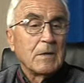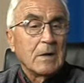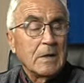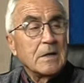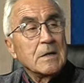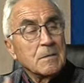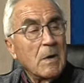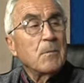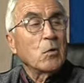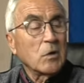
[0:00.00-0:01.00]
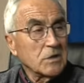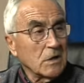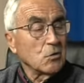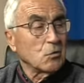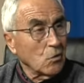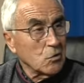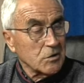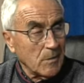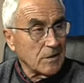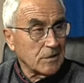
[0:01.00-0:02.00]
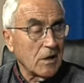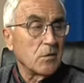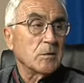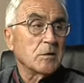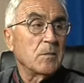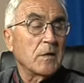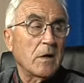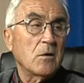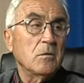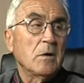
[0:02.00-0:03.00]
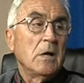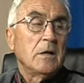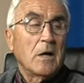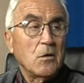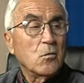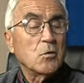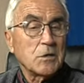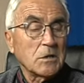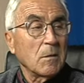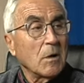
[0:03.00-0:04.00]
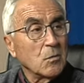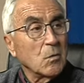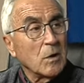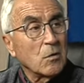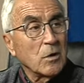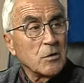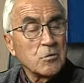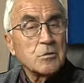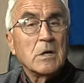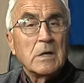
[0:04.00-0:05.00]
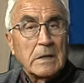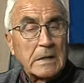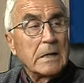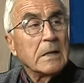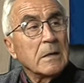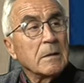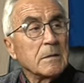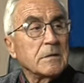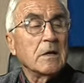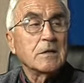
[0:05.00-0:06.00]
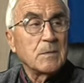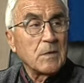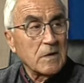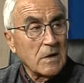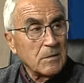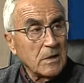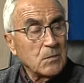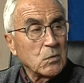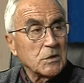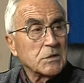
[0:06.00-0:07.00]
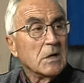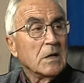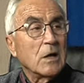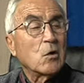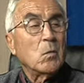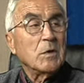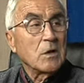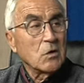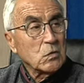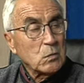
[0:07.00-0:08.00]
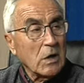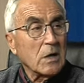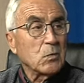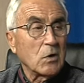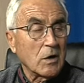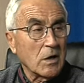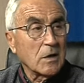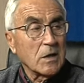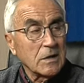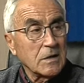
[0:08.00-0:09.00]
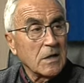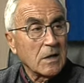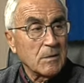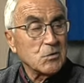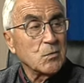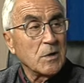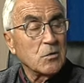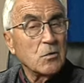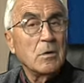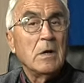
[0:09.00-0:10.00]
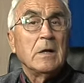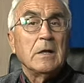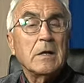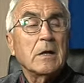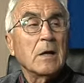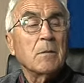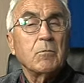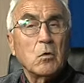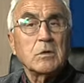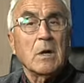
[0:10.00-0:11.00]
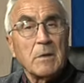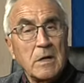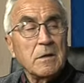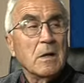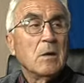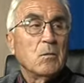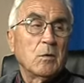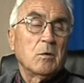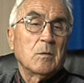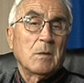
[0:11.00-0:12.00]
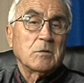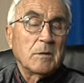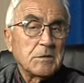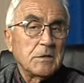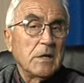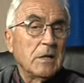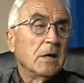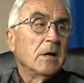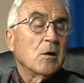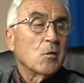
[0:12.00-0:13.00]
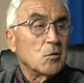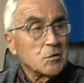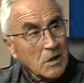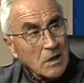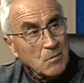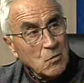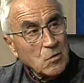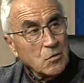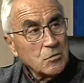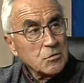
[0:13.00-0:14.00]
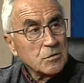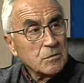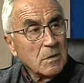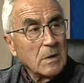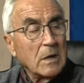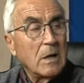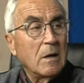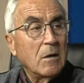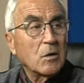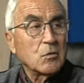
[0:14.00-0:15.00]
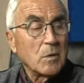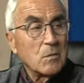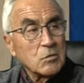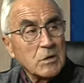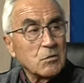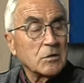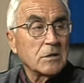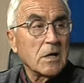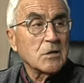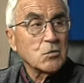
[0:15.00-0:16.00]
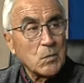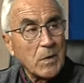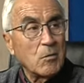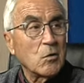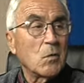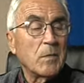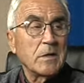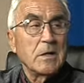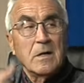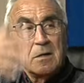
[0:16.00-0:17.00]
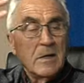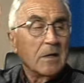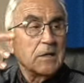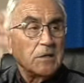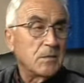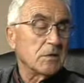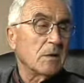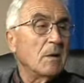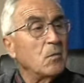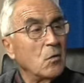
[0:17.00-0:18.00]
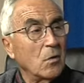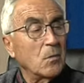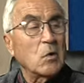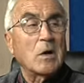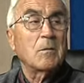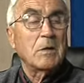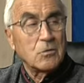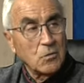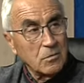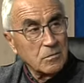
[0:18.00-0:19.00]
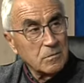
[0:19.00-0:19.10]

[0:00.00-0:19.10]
eh, van progresando todos los chavales que el año pasado empezaron y ahí Hugo está trabajando muy bien con ellos y se les empieza ya a ver pues, en competiciones por ahí, por el ranking que tienen, que van subiendo y que otra vez, pues bueno, vamos a ver si conseguimos lo que tuvimos años atrás con Pablo y compañía, que siempre estaban por, arriba del todo.